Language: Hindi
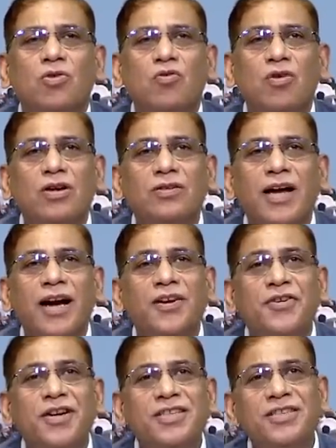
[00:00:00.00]
तो वो
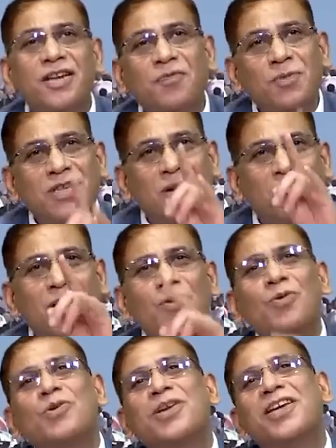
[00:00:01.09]
एड्रेस सिर्फ
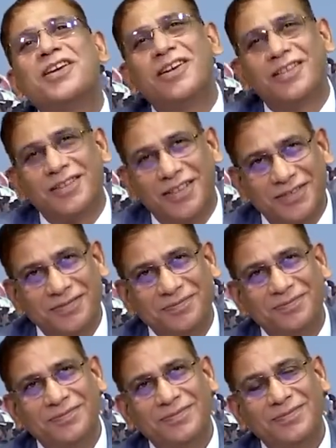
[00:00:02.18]
मुसलमानों को नहीं करते
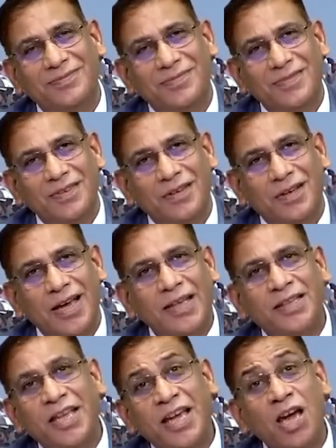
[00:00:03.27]

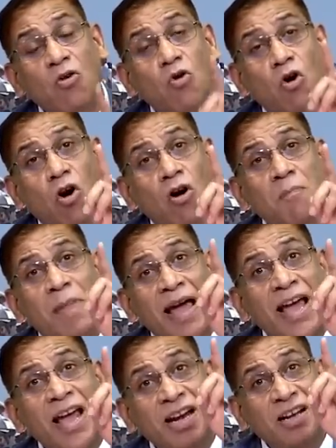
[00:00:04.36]
कहते हैं ओ
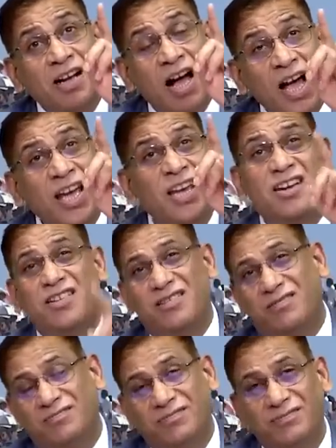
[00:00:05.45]
मैन काइंड
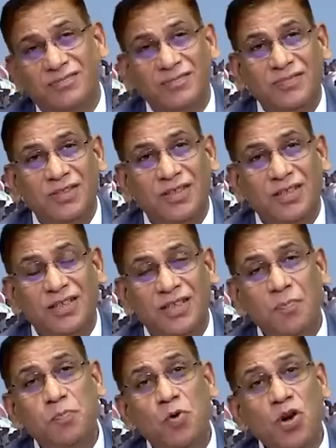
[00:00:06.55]

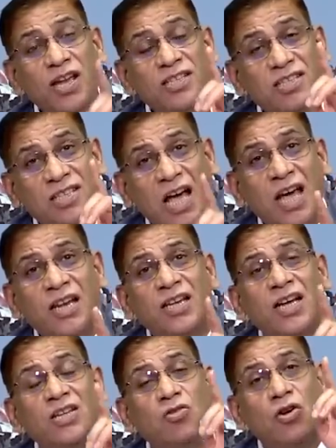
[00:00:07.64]
ये पूरी
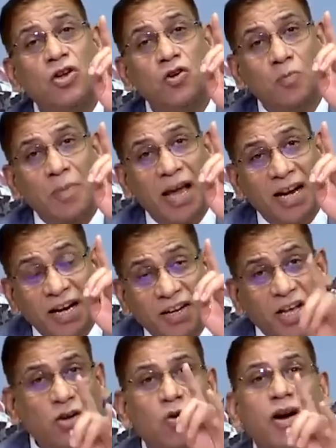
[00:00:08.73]
इंसानियत और
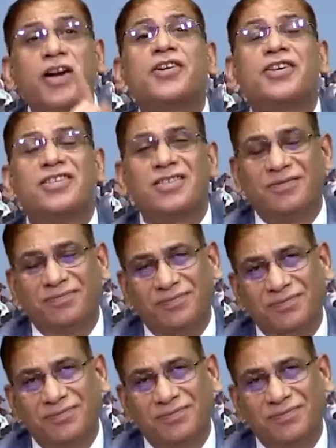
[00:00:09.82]
ह्यूमैनिटी को एड्रेस